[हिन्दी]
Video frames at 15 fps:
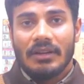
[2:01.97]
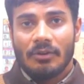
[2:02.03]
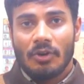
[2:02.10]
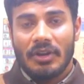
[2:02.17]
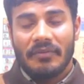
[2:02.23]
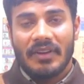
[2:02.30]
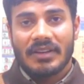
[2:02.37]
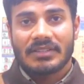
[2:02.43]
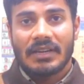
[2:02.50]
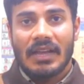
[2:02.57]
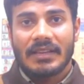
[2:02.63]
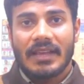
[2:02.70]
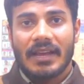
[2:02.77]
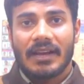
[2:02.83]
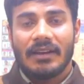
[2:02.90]
नोटिफिकेशन
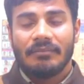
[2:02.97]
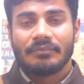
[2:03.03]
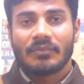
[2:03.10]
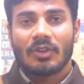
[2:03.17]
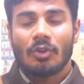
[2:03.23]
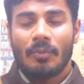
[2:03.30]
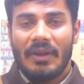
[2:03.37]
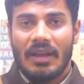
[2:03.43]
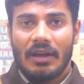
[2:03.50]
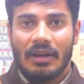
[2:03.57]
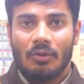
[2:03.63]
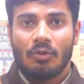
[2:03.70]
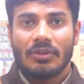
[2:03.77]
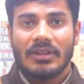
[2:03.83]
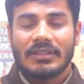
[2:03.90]
आ जाएगा तो मैं
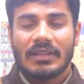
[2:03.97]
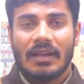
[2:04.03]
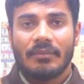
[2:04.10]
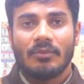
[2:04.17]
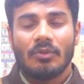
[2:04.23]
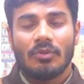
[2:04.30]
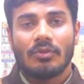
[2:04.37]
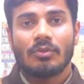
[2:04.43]
उनके साथ